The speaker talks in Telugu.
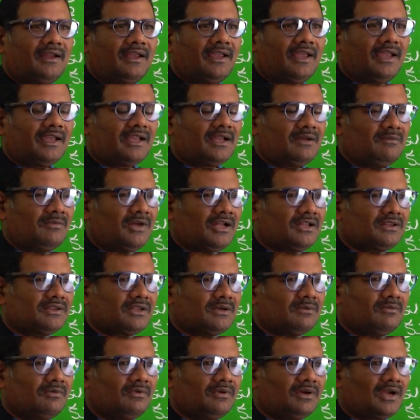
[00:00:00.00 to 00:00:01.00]

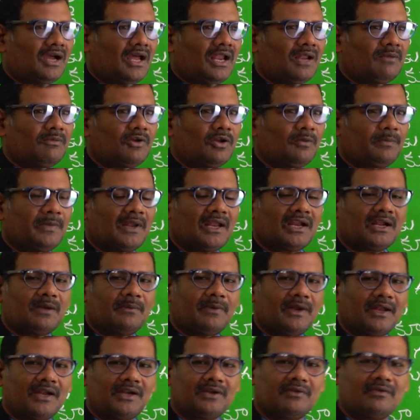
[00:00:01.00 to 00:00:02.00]
ఏకమాత్రము కాలంలో
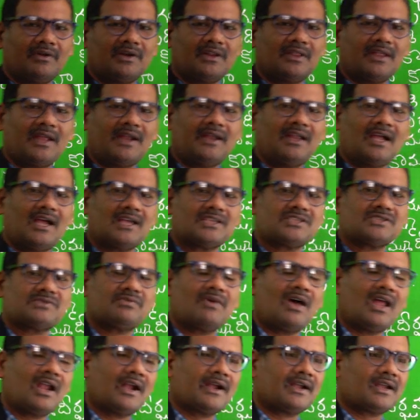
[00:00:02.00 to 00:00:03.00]
పలకబడేటువంటి దాన్ని
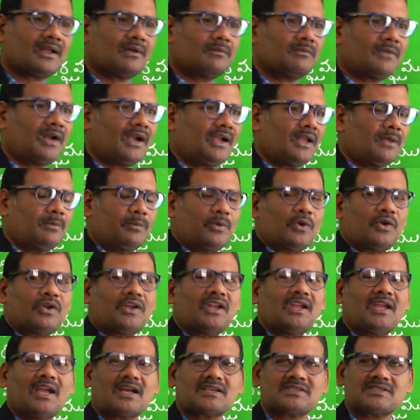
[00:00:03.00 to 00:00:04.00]
అశ్వాలు అంటాం అంటే
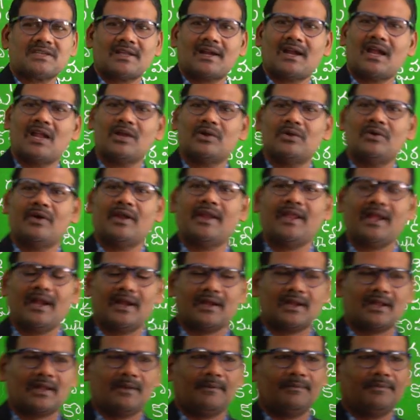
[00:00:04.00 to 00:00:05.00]
పొట్టి అక్షరాలు అని
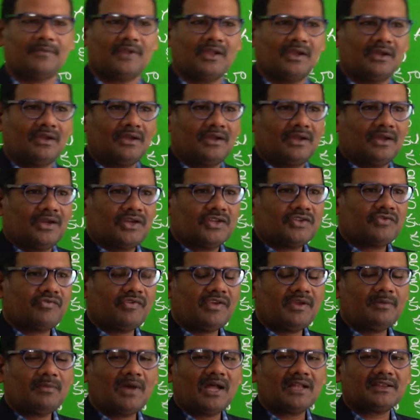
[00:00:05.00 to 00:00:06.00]
అంటాం
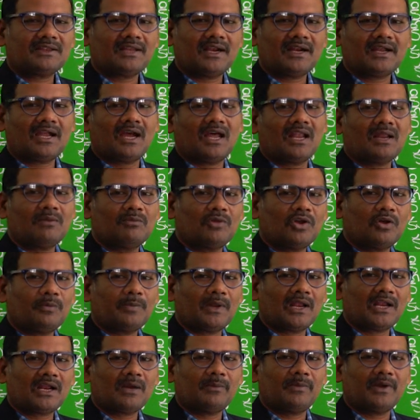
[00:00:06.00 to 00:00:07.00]
ద్విమాత్ర కాలంలో
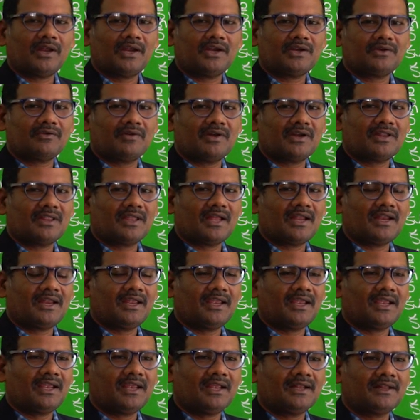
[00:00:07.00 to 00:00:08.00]
పలకబడేటువంటి
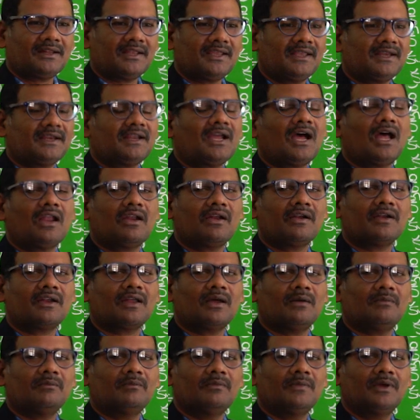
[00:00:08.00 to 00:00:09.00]
దాన్ని దీర్ఘాలు
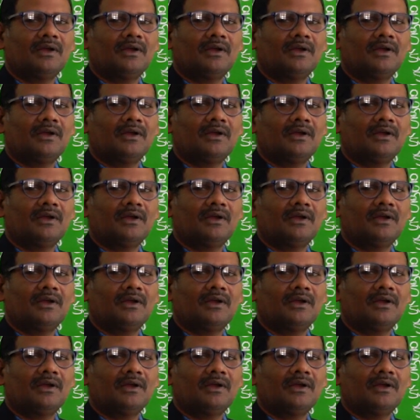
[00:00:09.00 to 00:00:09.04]
అంటాం